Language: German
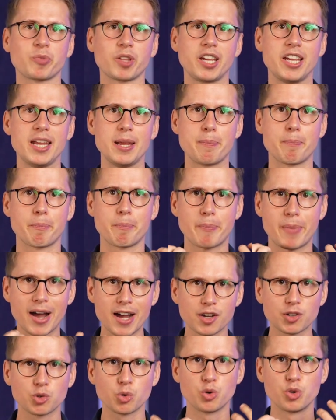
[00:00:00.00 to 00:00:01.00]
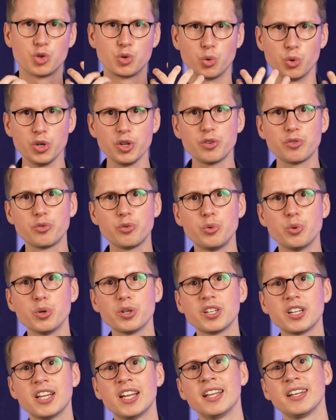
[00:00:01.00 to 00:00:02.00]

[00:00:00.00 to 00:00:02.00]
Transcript: eben macht und durchführt,